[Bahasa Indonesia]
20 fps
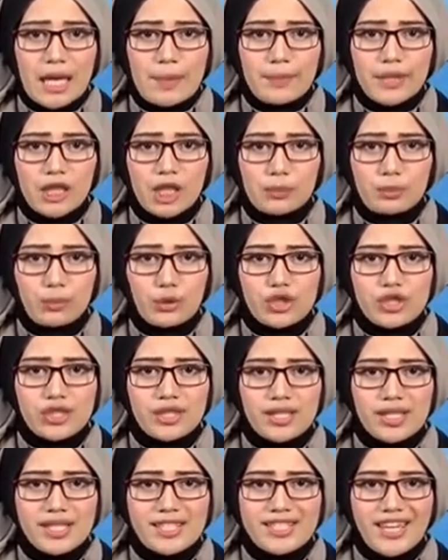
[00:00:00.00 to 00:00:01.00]
minibus
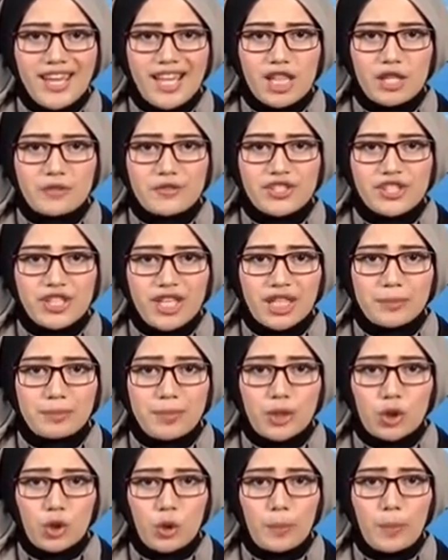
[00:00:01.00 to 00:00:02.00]
jenis elf syarat
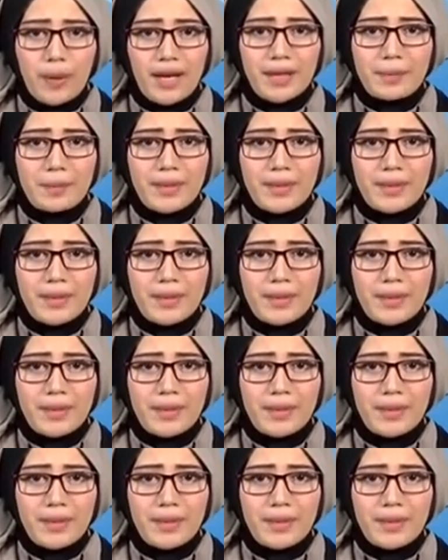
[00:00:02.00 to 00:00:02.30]
penumpang